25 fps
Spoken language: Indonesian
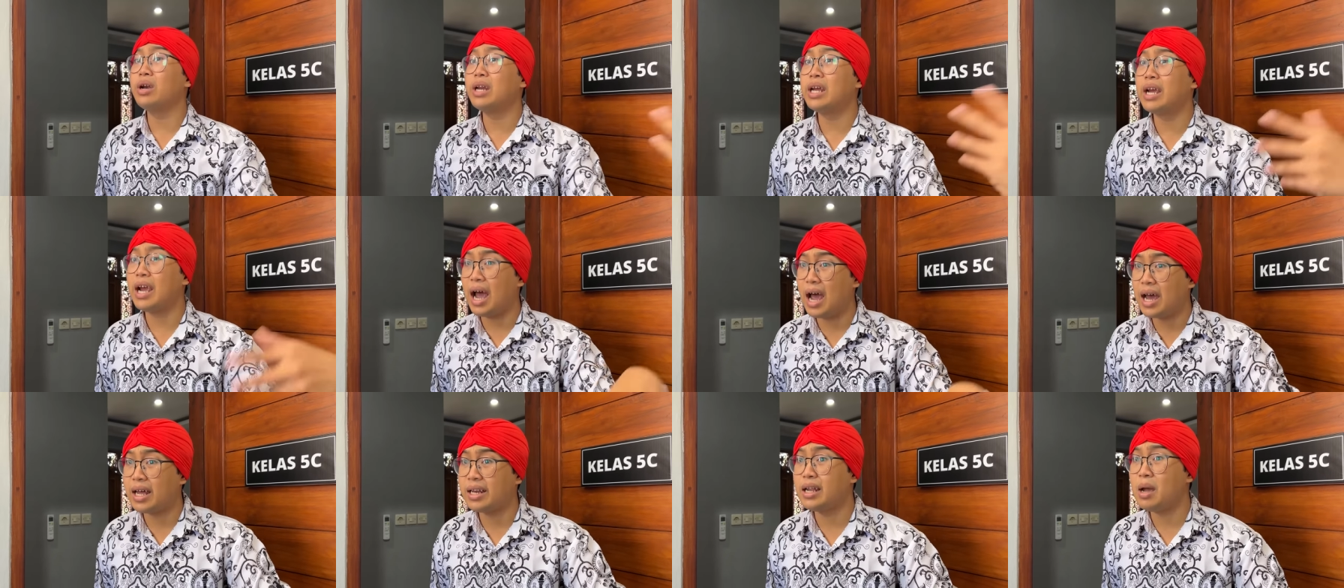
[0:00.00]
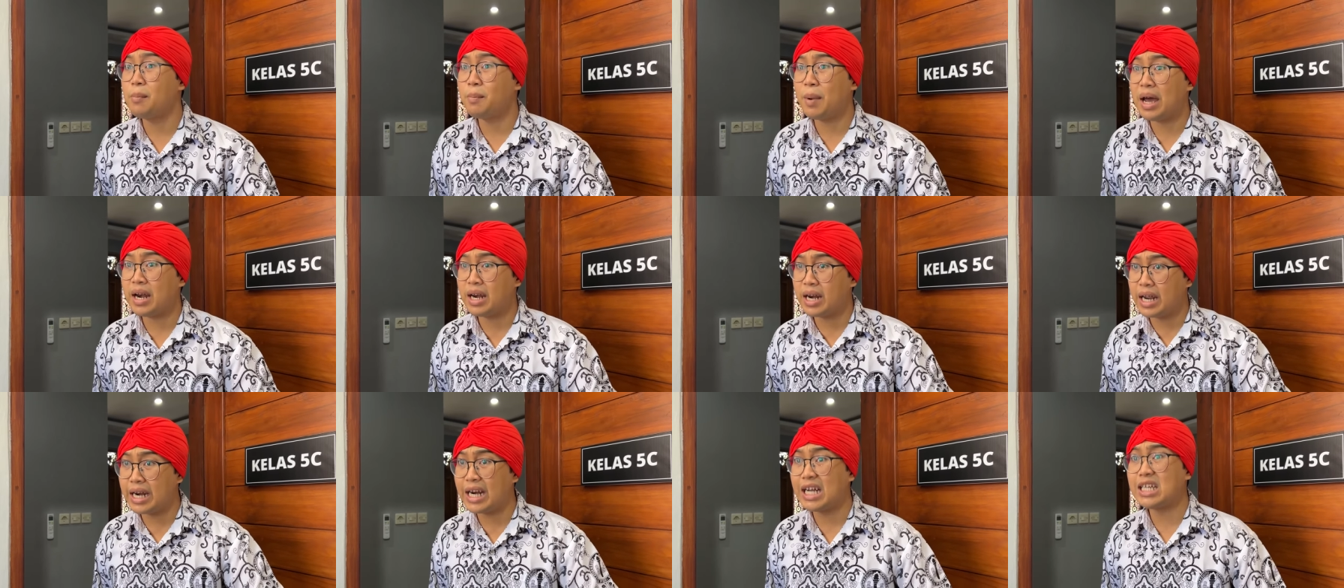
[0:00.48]
nikahannya Pak
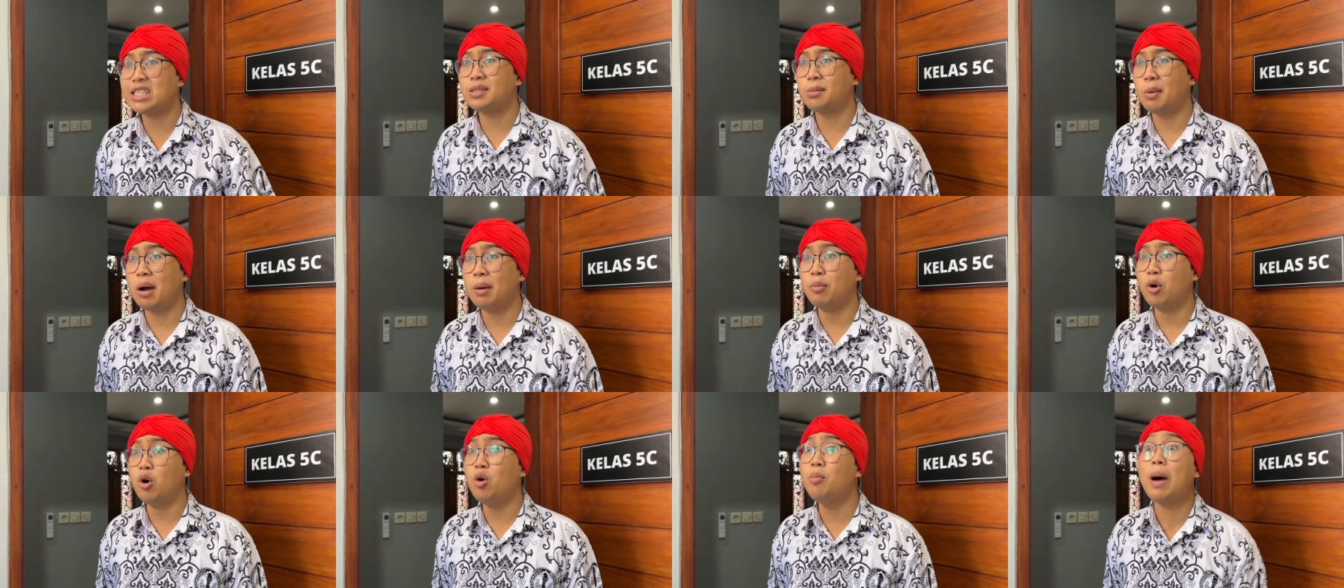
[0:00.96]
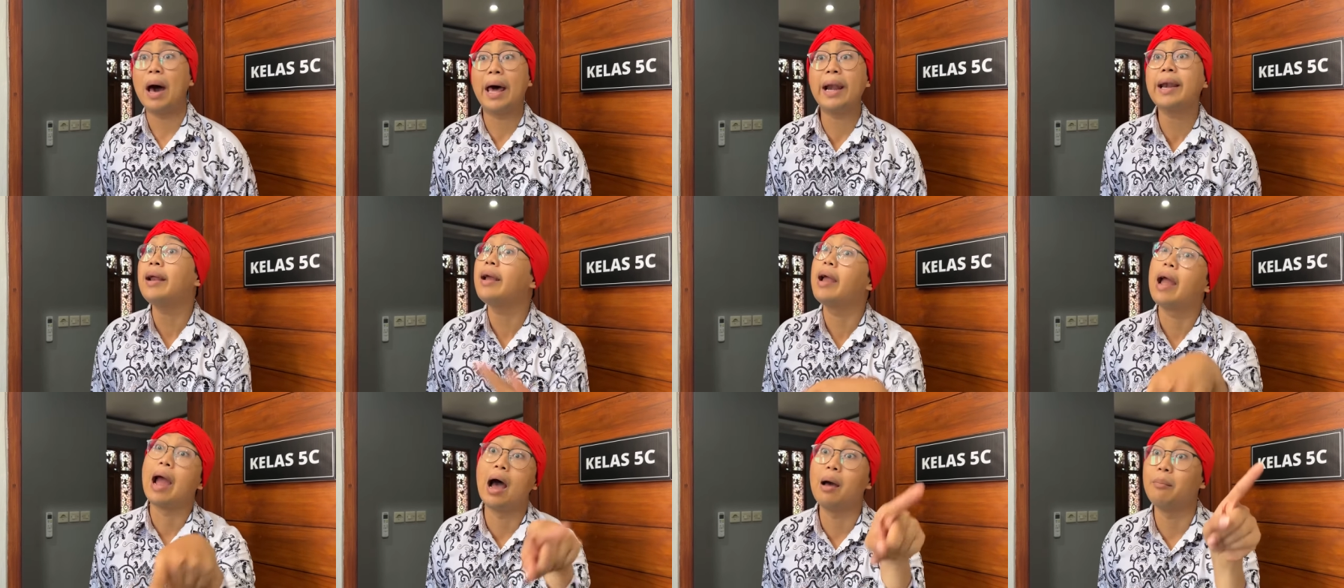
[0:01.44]
Dadang sama
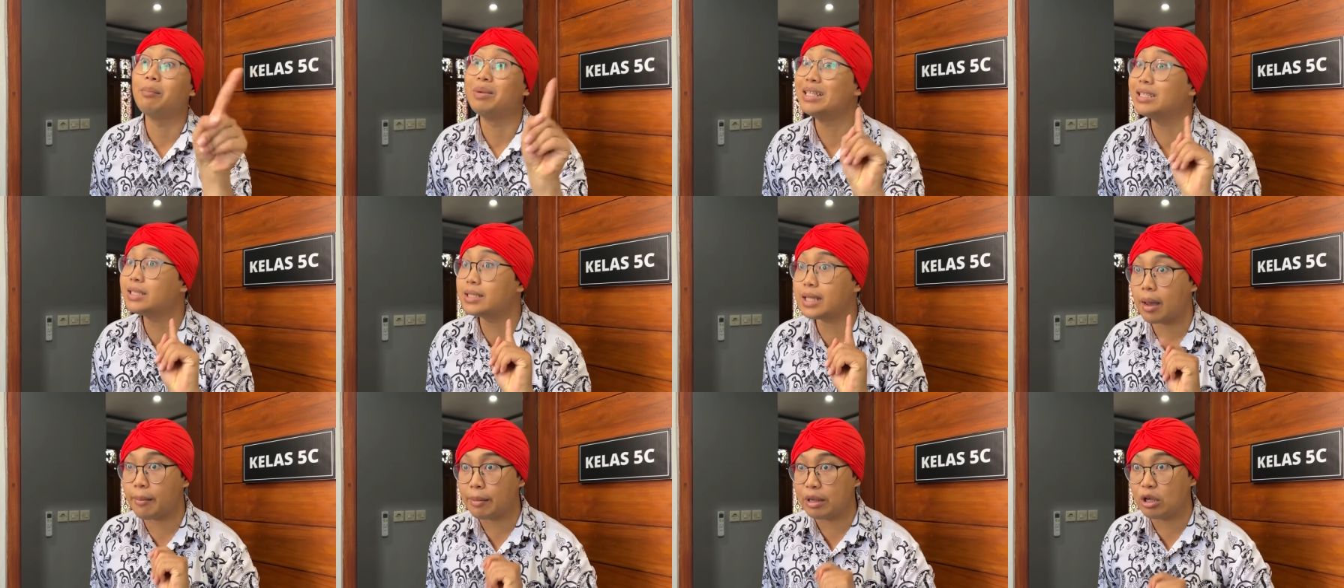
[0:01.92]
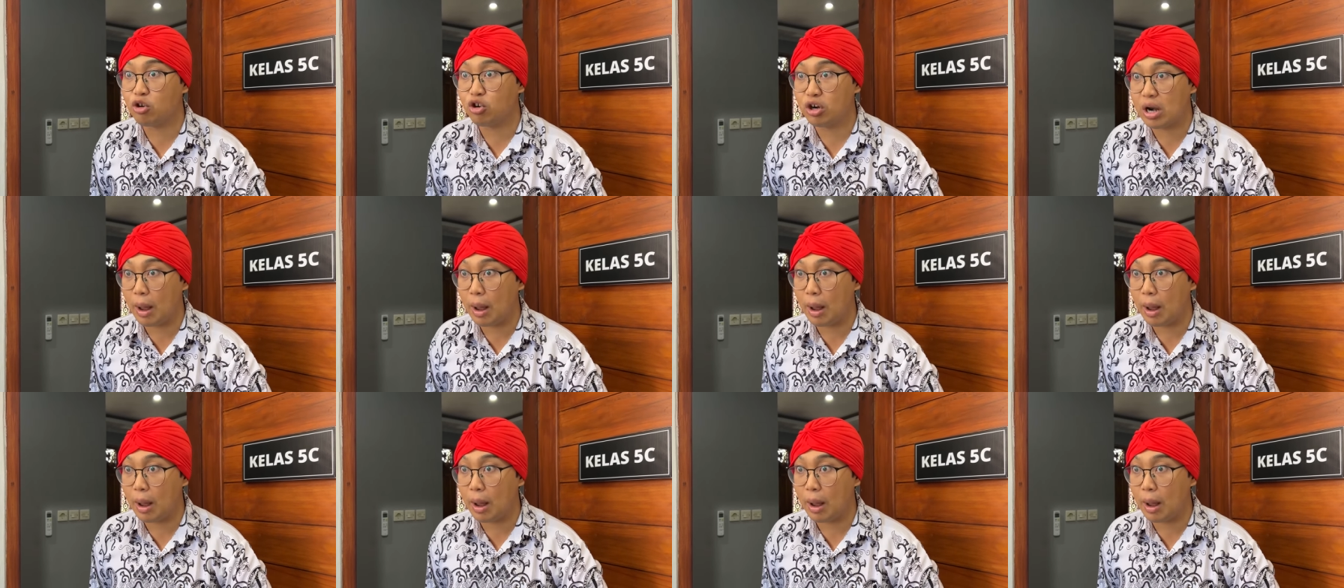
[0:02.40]
Bumar, nggak bisa minggu